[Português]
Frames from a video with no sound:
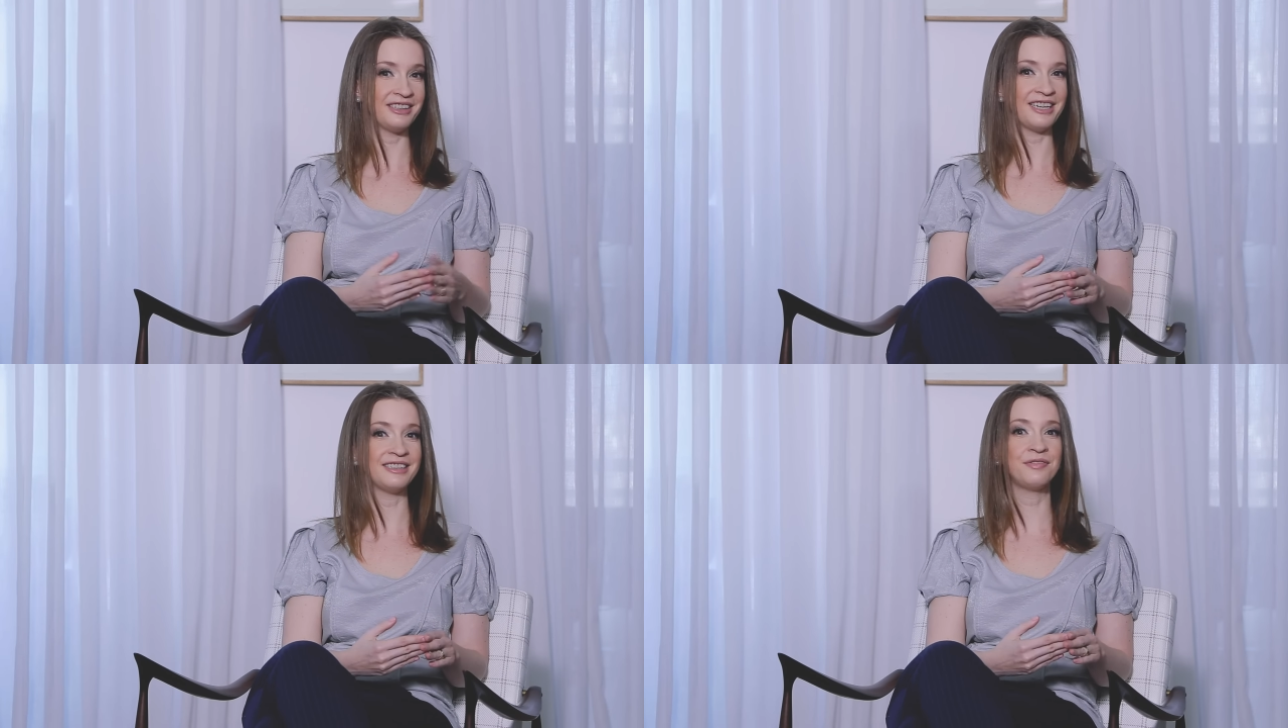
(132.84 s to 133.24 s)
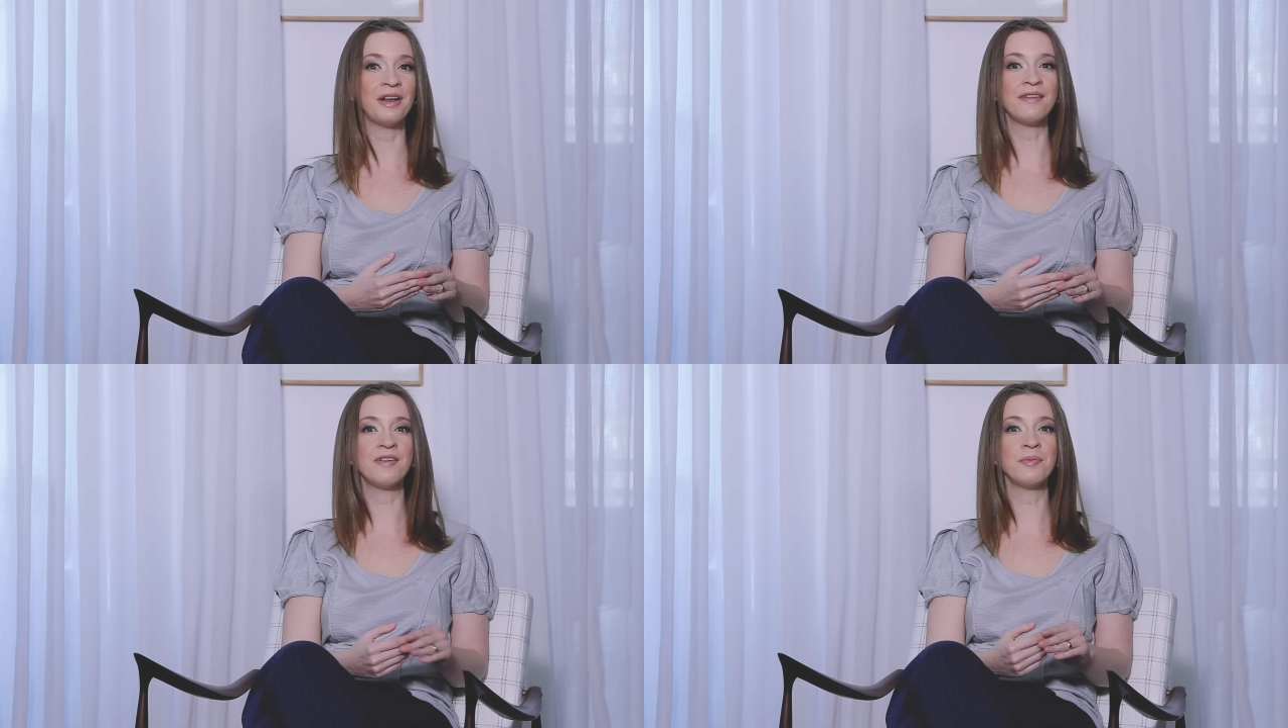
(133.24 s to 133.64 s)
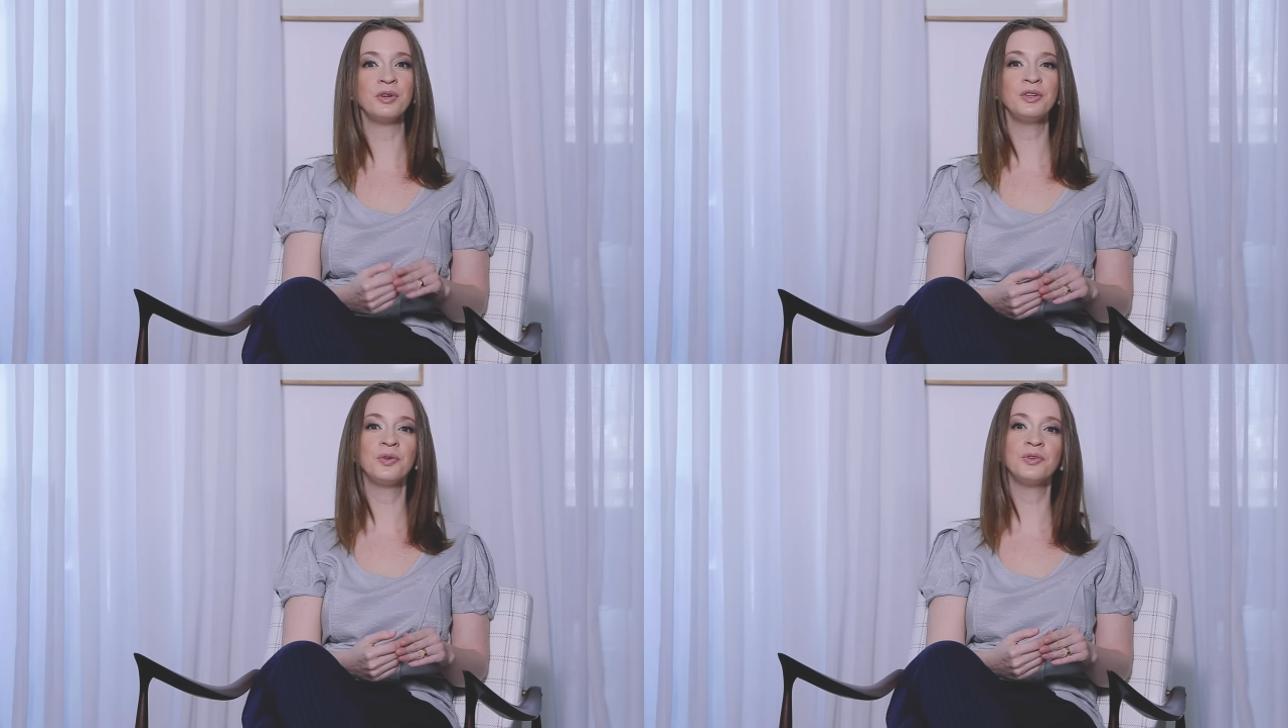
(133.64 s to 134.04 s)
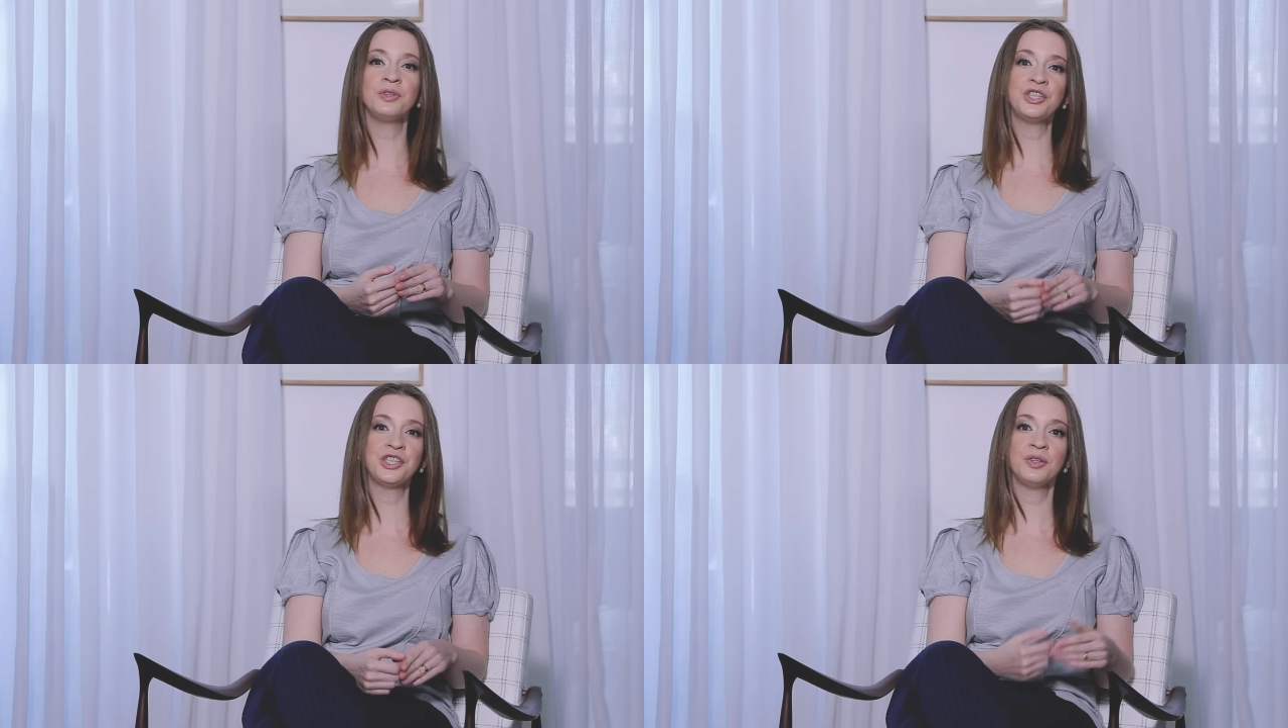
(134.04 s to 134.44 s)
atrás, se falava muito no
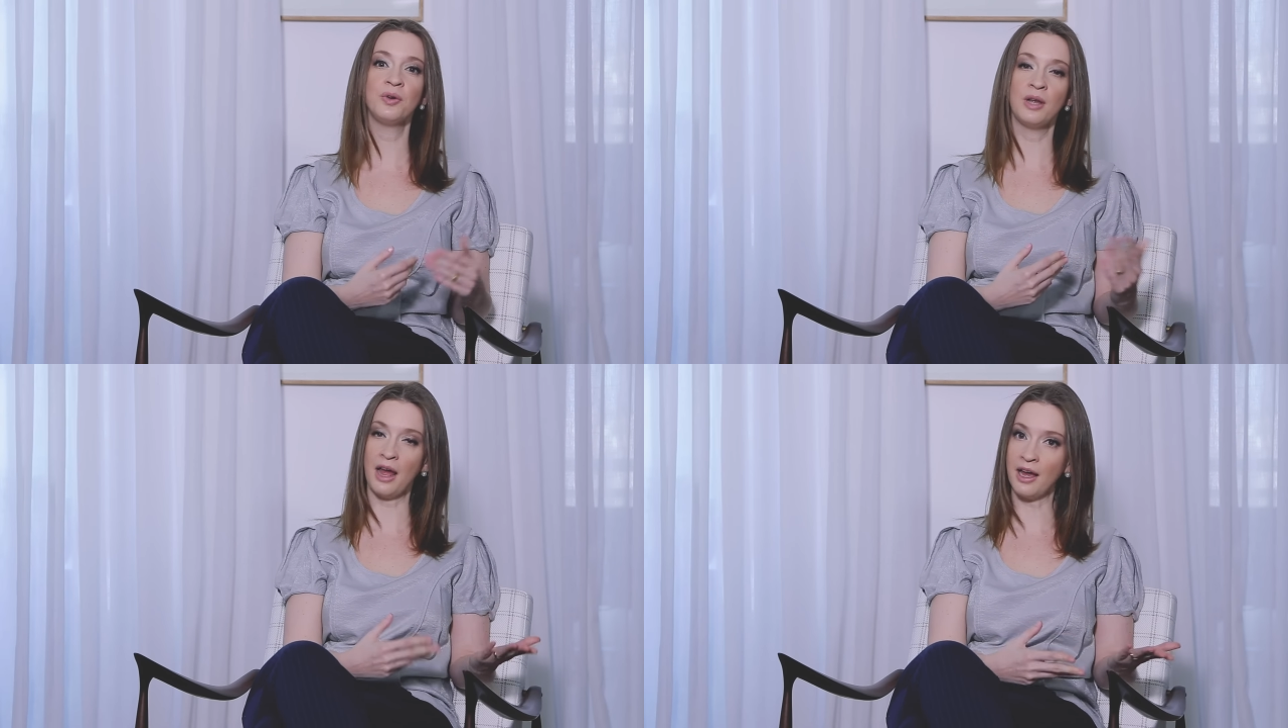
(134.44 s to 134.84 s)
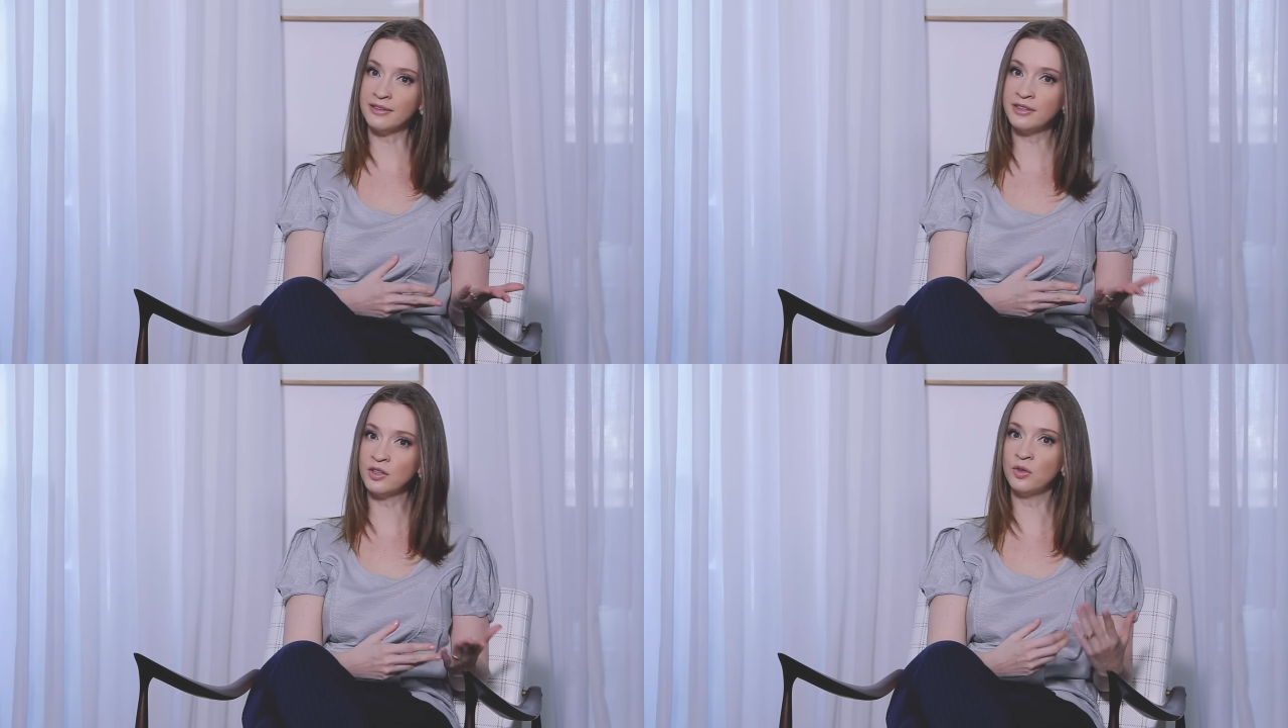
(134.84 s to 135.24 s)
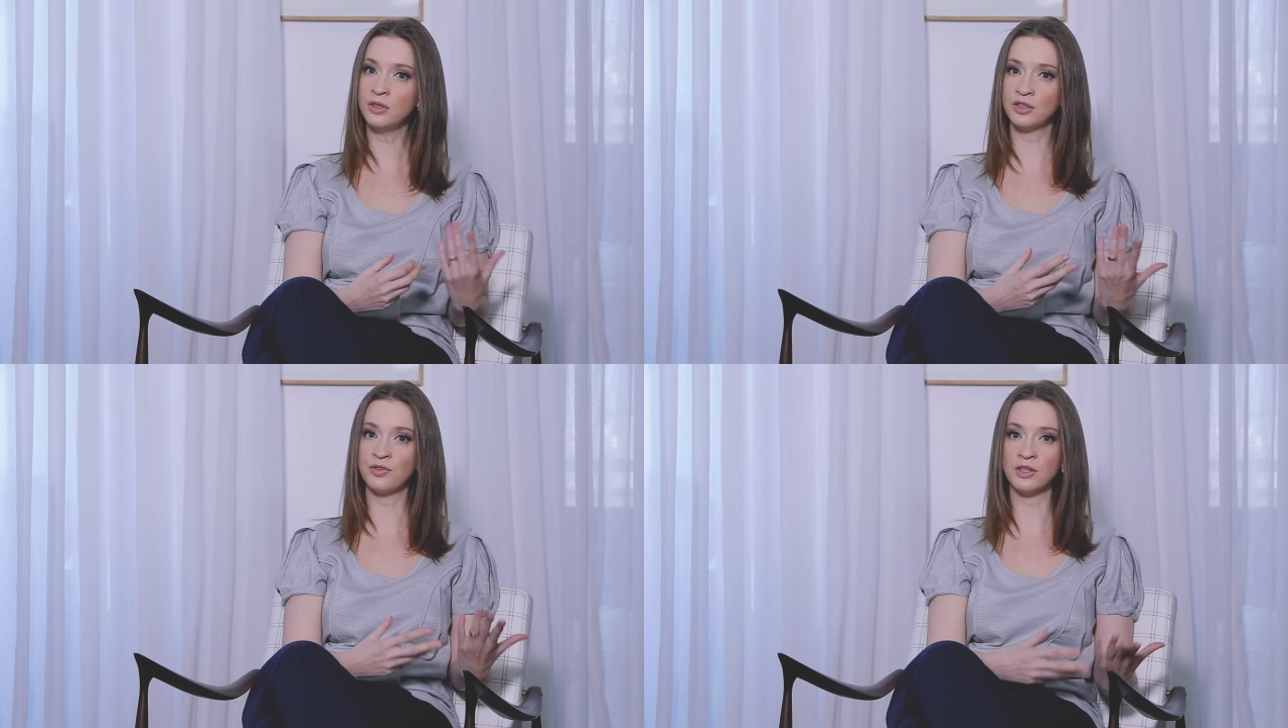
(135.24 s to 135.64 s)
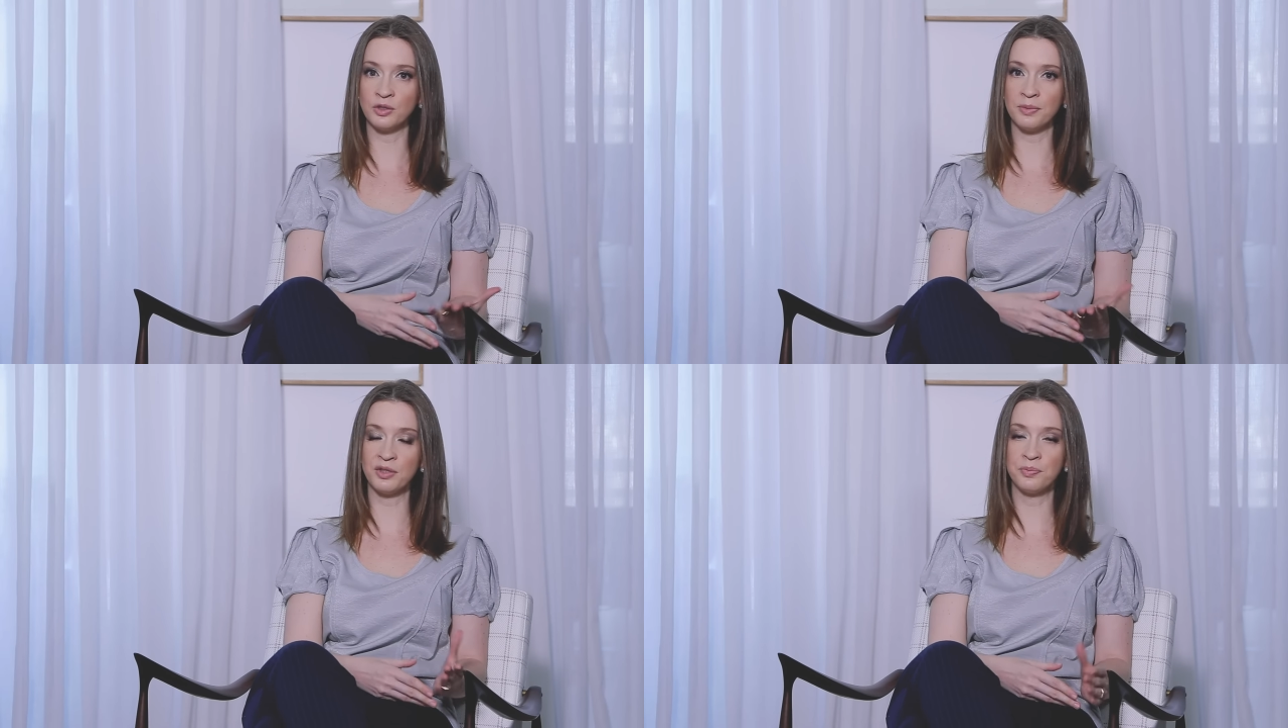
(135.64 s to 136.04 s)
estilo clássico, das
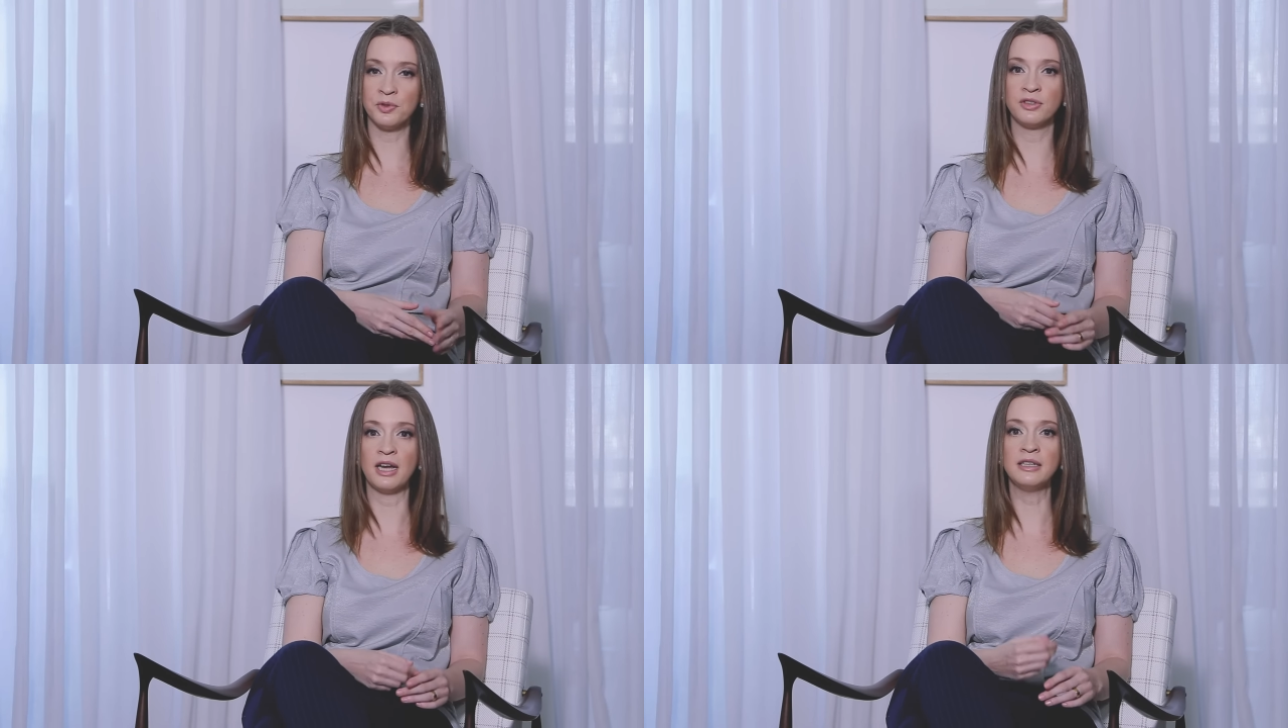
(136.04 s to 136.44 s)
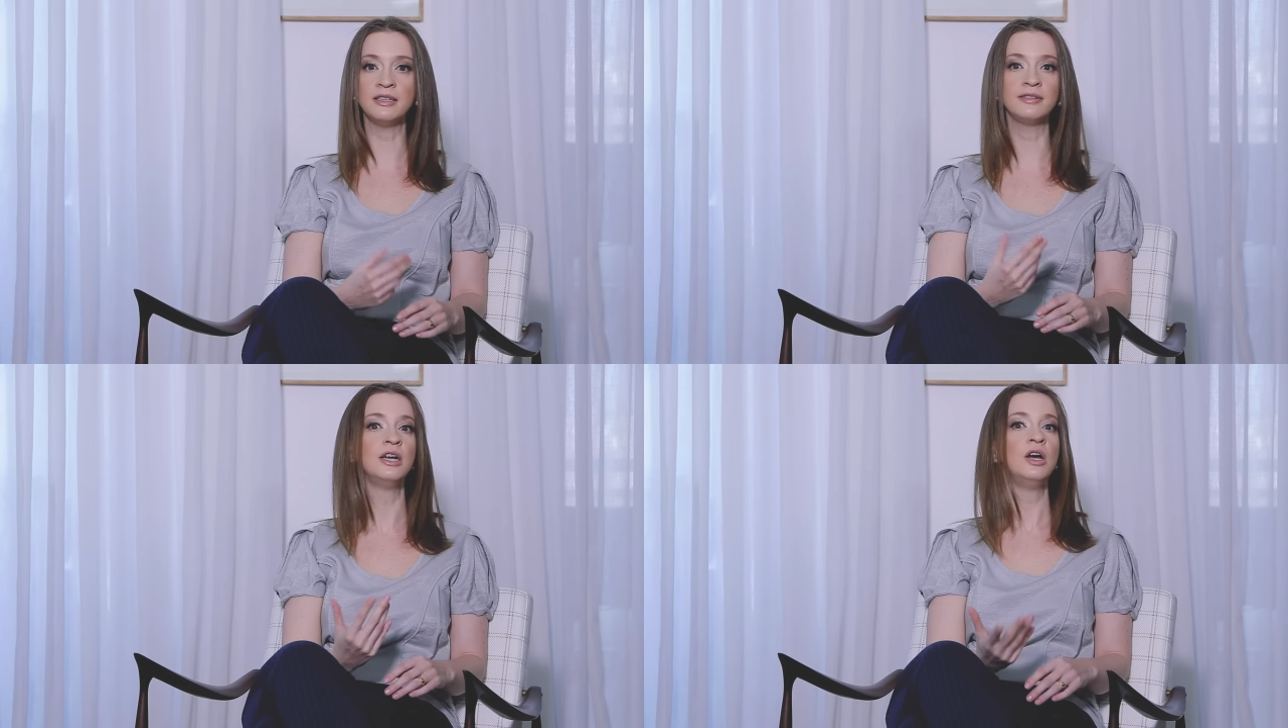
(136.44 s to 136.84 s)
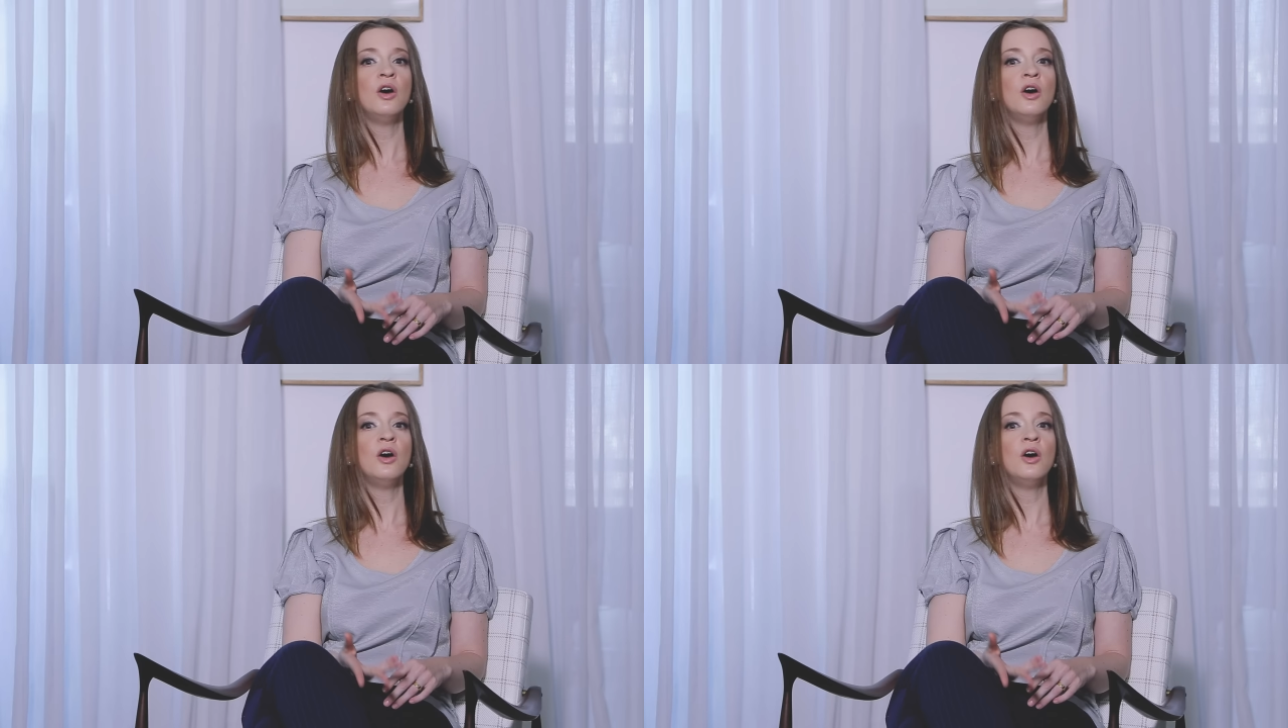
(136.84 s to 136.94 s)
fotos mais pousadas,